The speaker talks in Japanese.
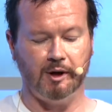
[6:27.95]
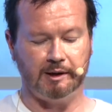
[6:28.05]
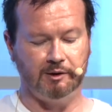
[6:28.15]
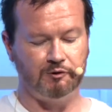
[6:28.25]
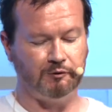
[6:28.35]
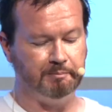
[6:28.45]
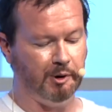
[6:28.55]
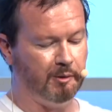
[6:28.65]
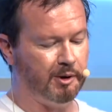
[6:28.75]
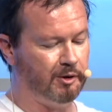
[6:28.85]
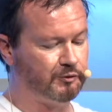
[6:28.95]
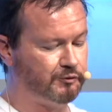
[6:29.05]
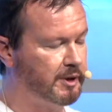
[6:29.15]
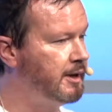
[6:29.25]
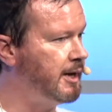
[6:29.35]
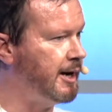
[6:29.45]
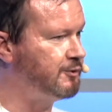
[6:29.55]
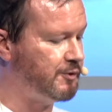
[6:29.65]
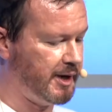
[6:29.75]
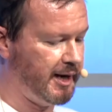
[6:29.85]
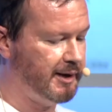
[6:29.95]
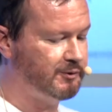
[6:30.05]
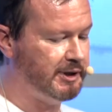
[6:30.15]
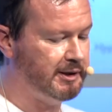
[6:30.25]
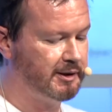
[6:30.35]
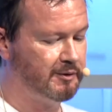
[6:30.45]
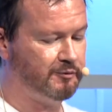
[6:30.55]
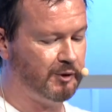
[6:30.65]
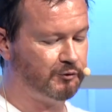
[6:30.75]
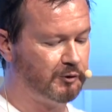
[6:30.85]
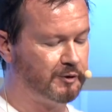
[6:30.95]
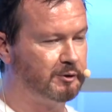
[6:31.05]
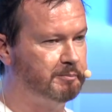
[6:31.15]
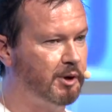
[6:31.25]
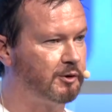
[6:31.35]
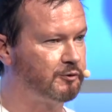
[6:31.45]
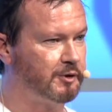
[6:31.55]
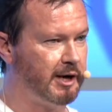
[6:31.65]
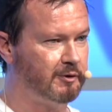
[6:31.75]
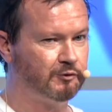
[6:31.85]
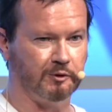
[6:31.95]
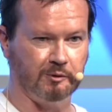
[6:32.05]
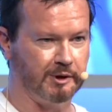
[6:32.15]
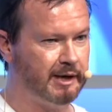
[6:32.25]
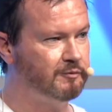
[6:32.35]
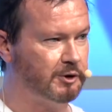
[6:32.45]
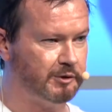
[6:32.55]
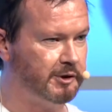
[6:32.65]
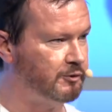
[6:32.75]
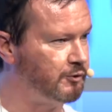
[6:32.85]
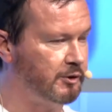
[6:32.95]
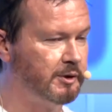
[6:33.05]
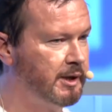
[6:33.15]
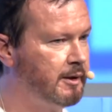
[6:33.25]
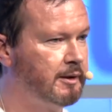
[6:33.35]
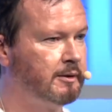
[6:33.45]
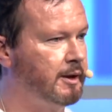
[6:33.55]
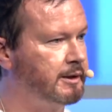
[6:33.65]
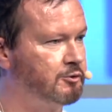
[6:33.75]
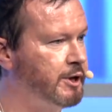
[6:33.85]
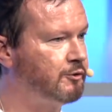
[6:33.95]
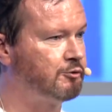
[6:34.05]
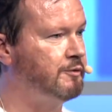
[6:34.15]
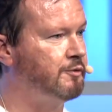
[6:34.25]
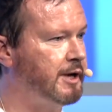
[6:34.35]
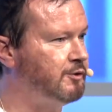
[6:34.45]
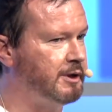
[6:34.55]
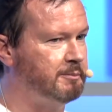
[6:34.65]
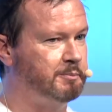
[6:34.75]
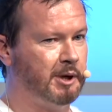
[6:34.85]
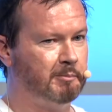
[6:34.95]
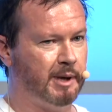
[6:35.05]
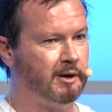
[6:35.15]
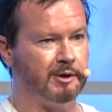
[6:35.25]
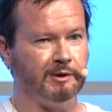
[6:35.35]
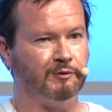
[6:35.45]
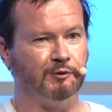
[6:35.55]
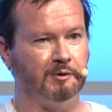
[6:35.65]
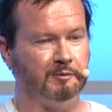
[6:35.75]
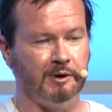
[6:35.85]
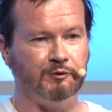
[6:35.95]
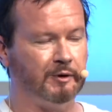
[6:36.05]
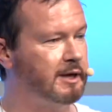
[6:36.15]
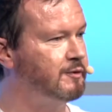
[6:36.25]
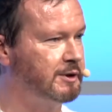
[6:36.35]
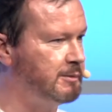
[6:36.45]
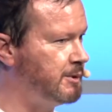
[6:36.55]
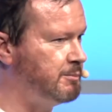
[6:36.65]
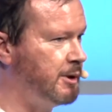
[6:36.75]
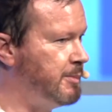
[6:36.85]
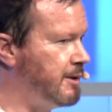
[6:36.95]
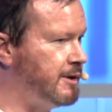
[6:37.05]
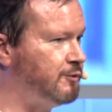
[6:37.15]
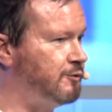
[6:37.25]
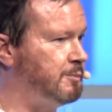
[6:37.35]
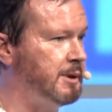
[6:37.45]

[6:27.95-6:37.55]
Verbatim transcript: えー、何のためどういうふうに見えるのかということはアリストテレスが、えー、提供した、えー、哲学の箱から自由に使うことができますその、えー、ギリ